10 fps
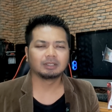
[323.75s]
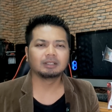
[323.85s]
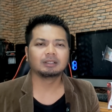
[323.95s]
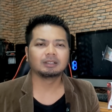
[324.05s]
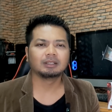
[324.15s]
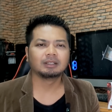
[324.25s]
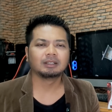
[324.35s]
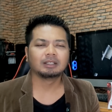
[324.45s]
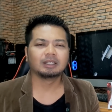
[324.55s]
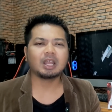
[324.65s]
เออ
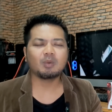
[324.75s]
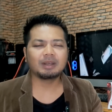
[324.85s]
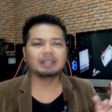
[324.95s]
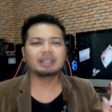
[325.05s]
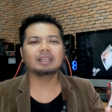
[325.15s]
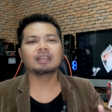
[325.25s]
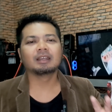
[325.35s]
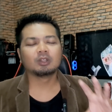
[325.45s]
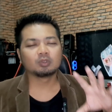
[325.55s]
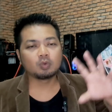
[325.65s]
แล้ววันนี้
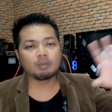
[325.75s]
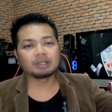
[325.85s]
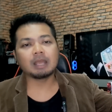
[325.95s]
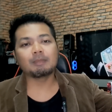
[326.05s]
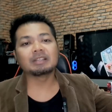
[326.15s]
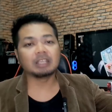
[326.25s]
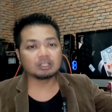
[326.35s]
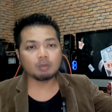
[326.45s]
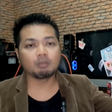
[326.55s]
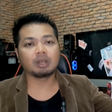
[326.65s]
ทั่วประเทศเป็นสี
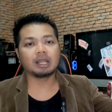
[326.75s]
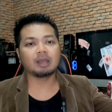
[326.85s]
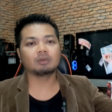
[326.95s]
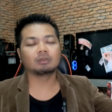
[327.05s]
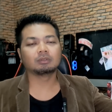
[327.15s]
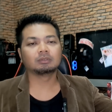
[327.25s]
ส้มหมดแล้ว